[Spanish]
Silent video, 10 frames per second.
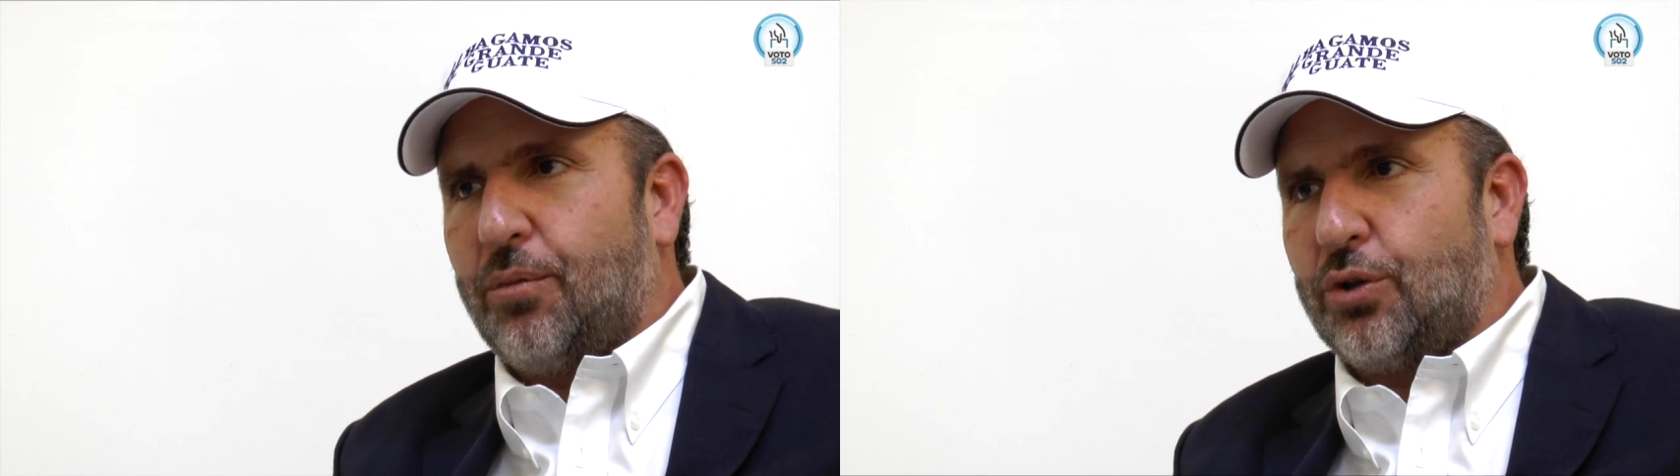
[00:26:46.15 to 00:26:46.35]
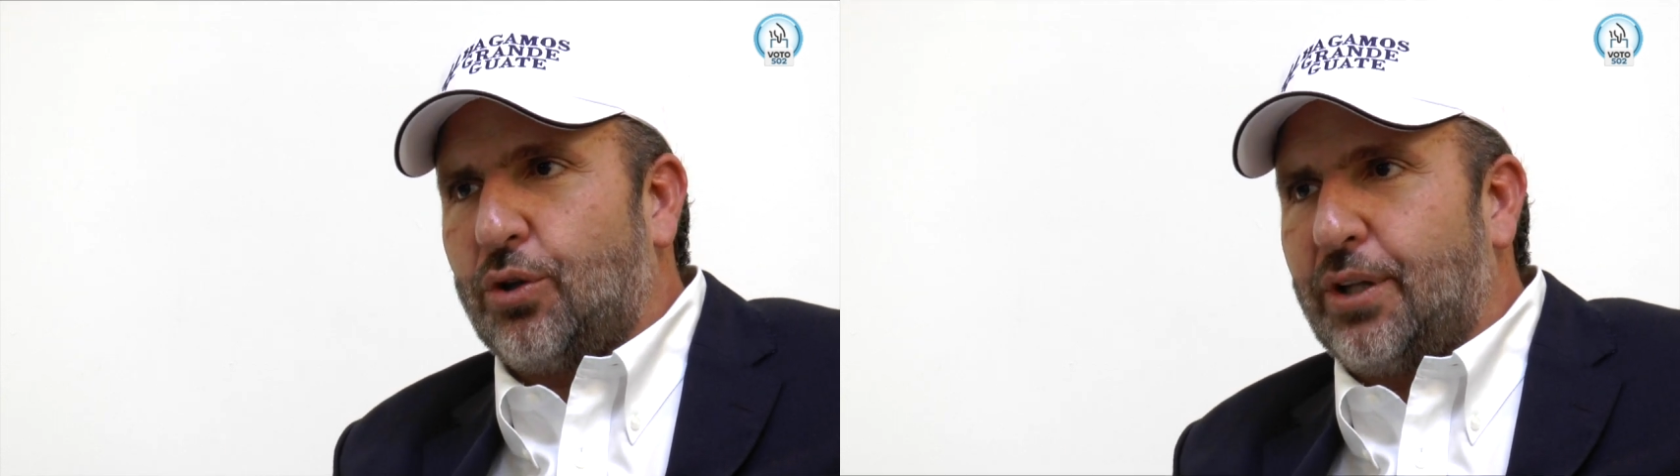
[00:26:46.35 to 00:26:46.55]

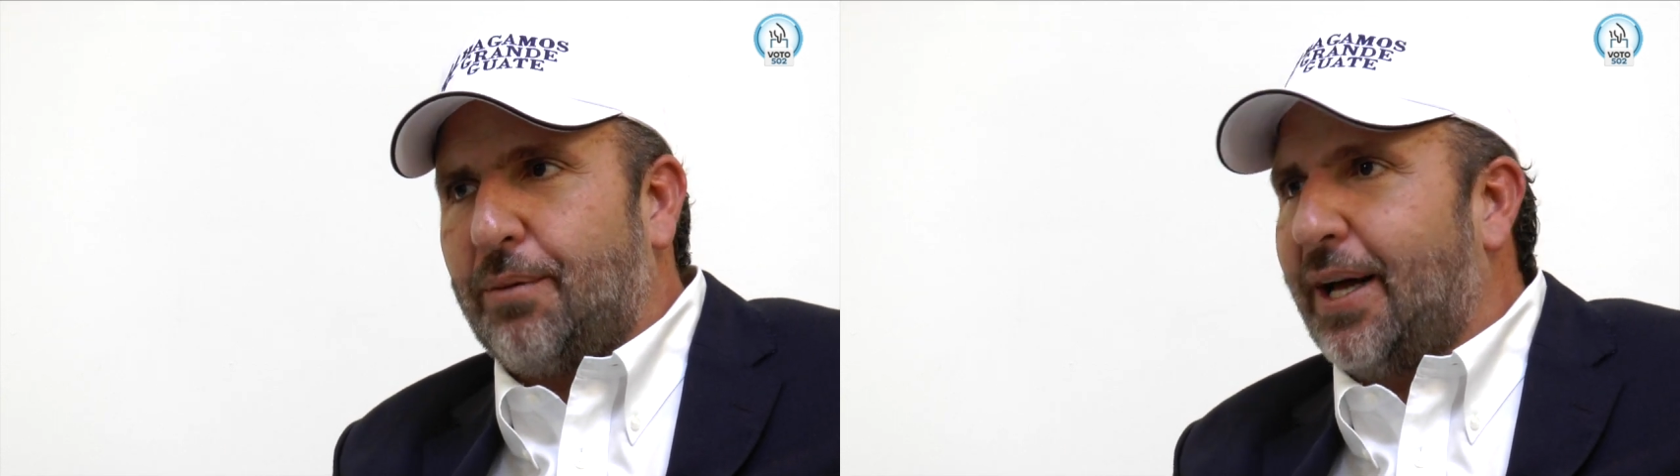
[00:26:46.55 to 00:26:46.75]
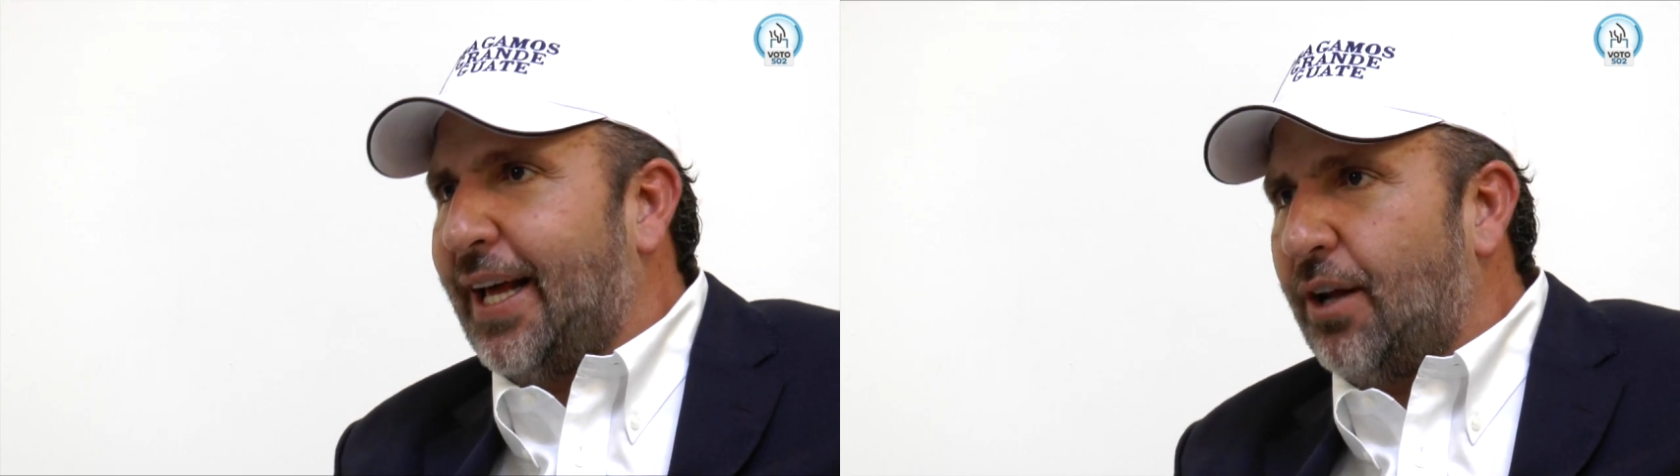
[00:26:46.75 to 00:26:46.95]
un
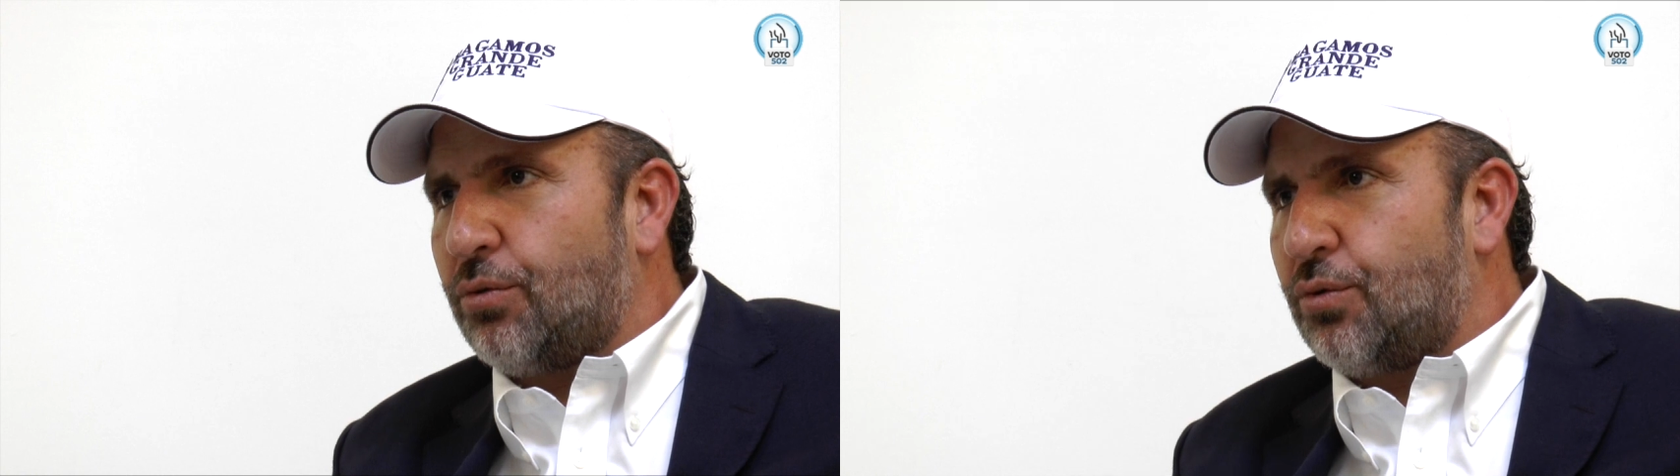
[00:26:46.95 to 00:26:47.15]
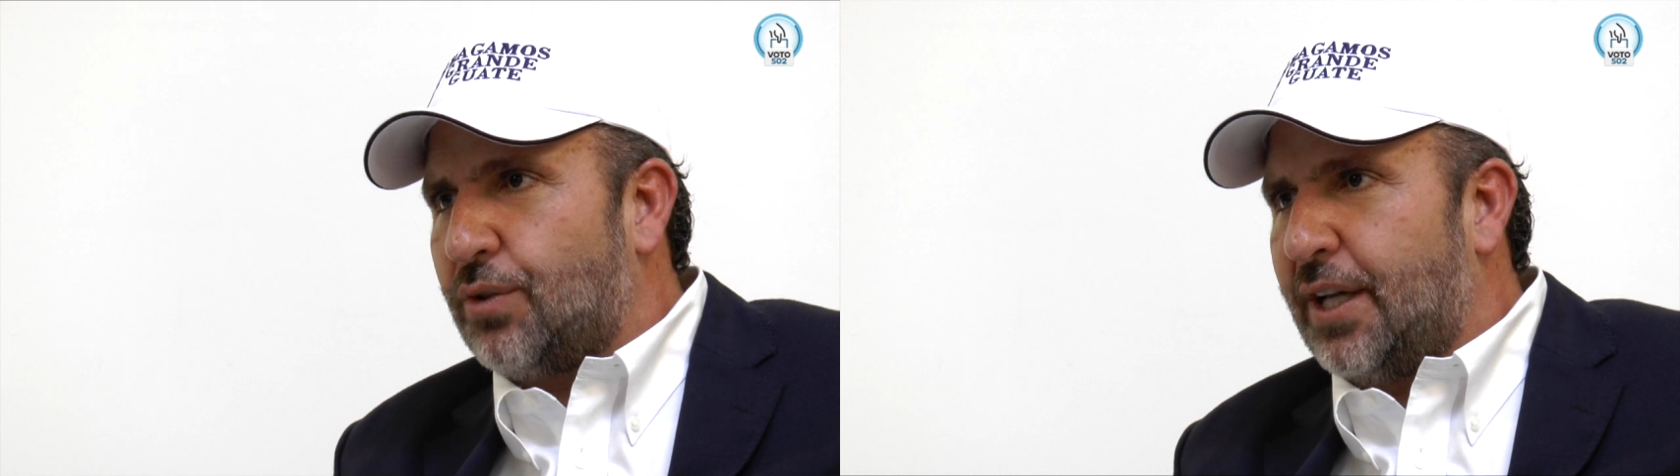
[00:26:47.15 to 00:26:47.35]
montón de
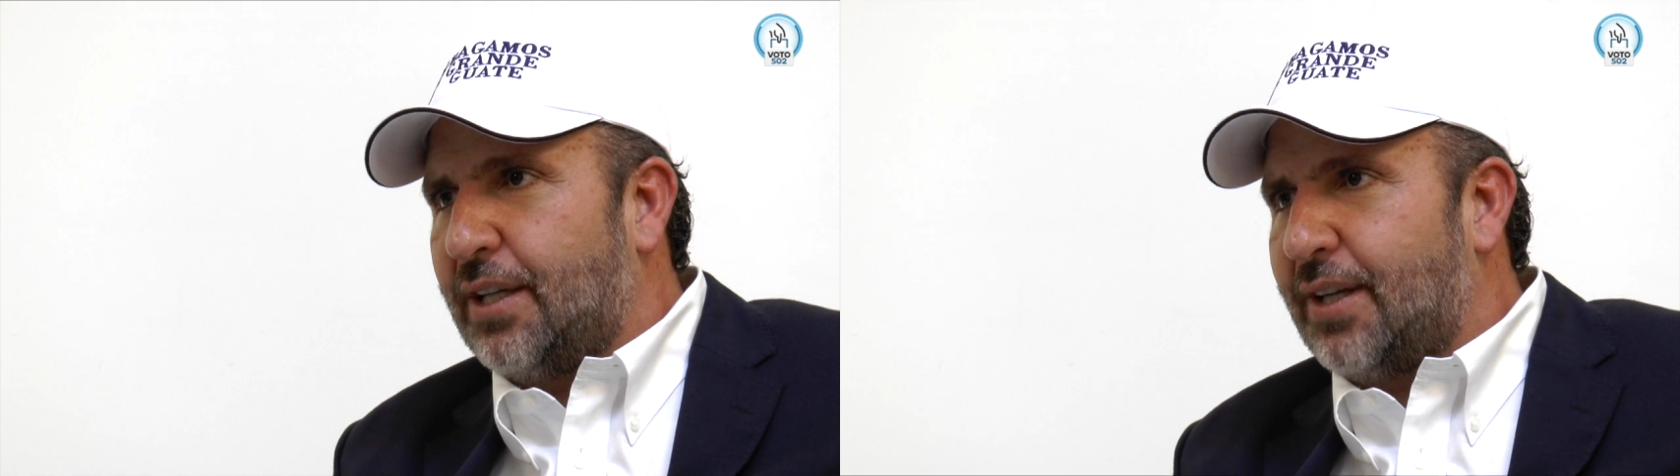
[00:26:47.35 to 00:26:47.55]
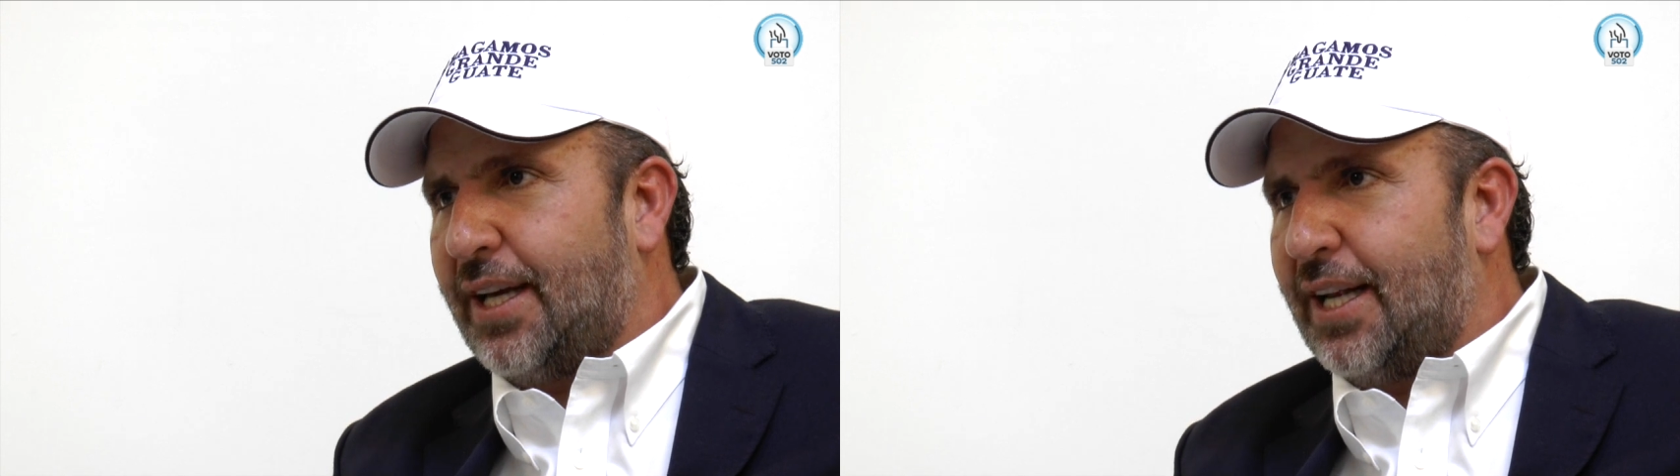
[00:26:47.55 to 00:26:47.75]
mareros
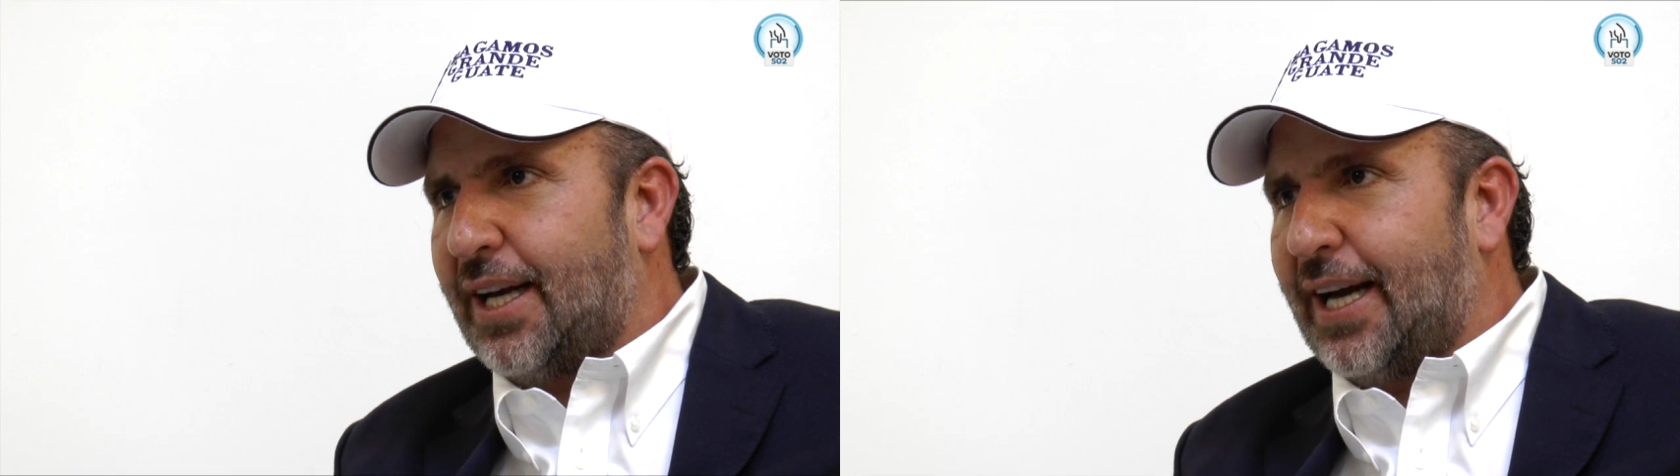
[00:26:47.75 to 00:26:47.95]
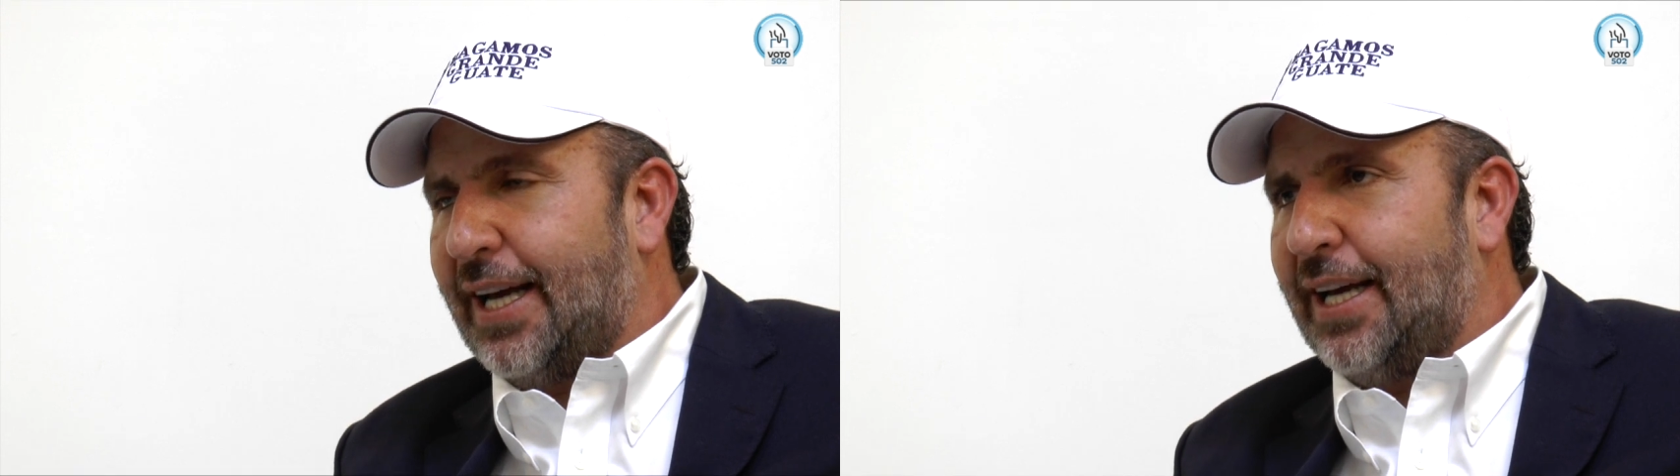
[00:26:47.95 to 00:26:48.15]
ustedes ahí
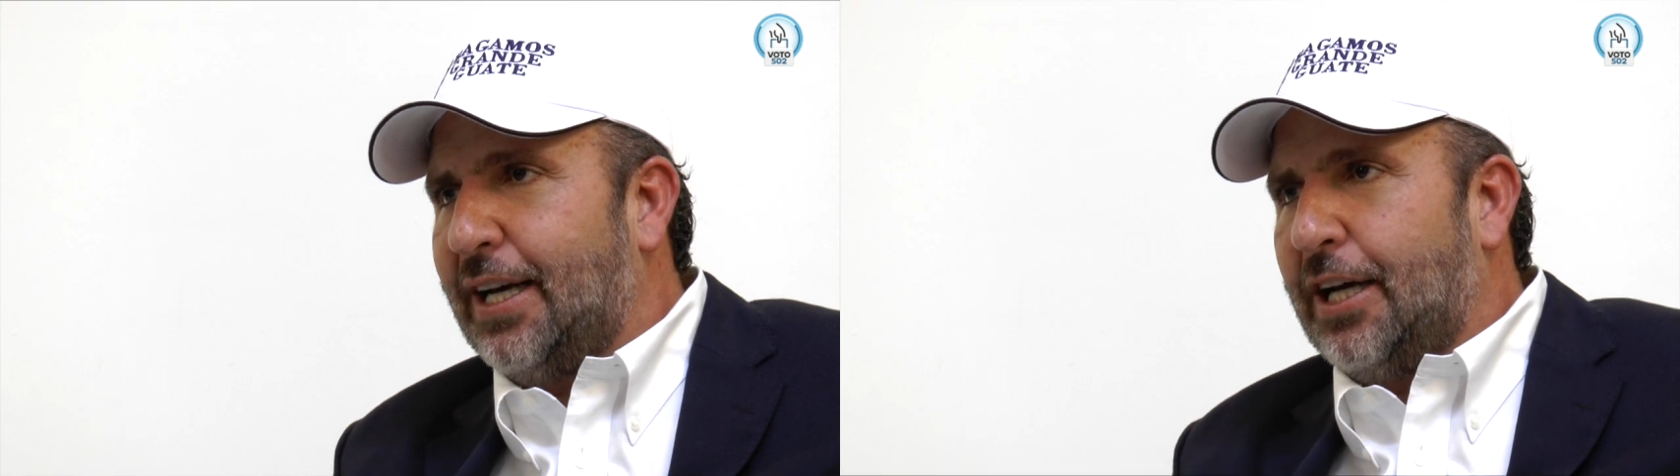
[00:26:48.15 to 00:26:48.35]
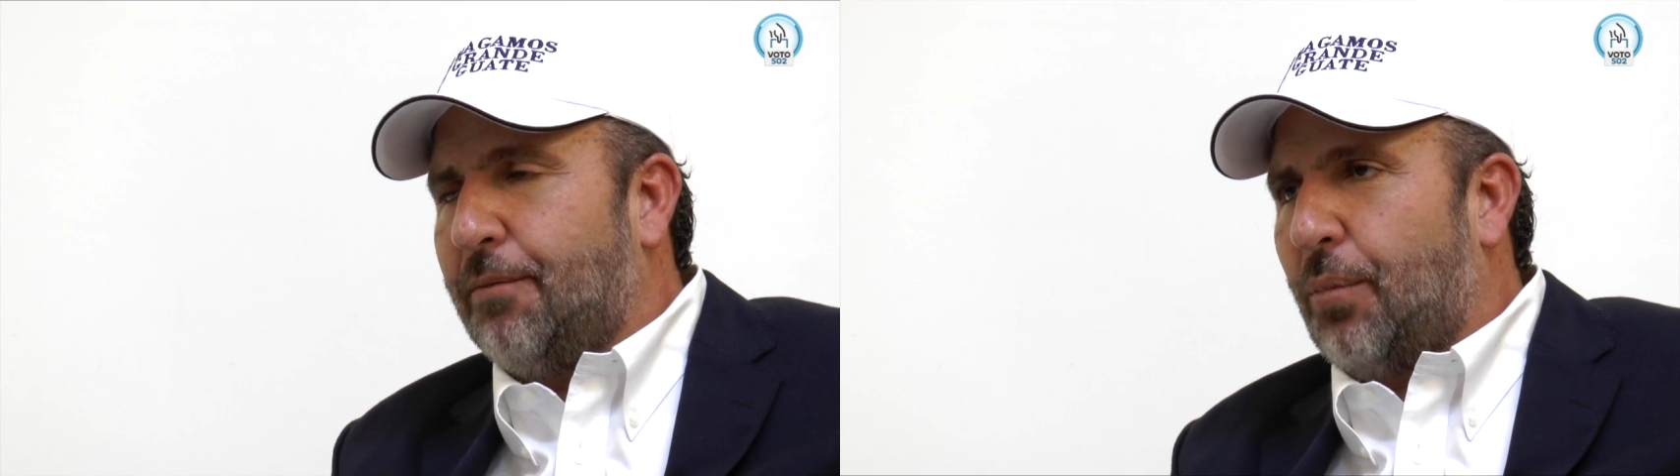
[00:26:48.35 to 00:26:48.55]
en la calle,